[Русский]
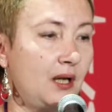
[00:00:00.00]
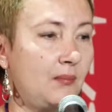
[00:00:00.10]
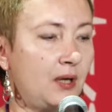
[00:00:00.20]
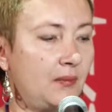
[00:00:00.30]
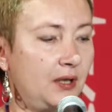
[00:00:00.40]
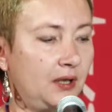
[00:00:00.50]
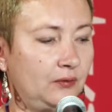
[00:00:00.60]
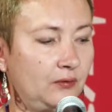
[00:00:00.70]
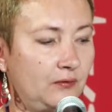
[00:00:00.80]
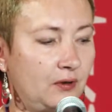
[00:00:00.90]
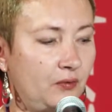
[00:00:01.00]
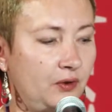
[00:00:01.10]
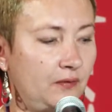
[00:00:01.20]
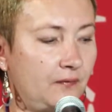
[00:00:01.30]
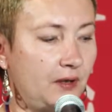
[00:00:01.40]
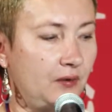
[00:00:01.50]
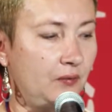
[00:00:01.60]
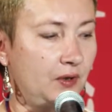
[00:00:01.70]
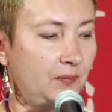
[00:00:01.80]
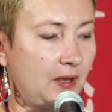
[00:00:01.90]
мама которого очень
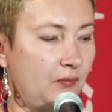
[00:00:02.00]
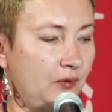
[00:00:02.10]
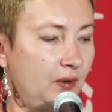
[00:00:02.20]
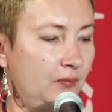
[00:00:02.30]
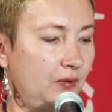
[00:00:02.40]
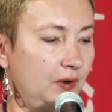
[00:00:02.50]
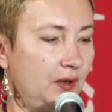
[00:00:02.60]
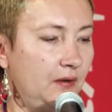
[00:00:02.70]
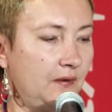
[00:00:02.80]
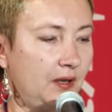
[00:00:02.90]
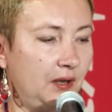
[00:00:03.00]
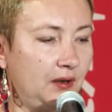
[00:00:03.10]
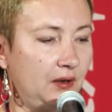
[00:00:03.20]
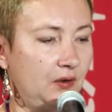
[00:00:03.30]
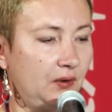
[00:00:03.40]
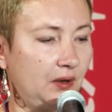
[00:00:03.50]
волнуется, потому что ребенок не говорит. И идет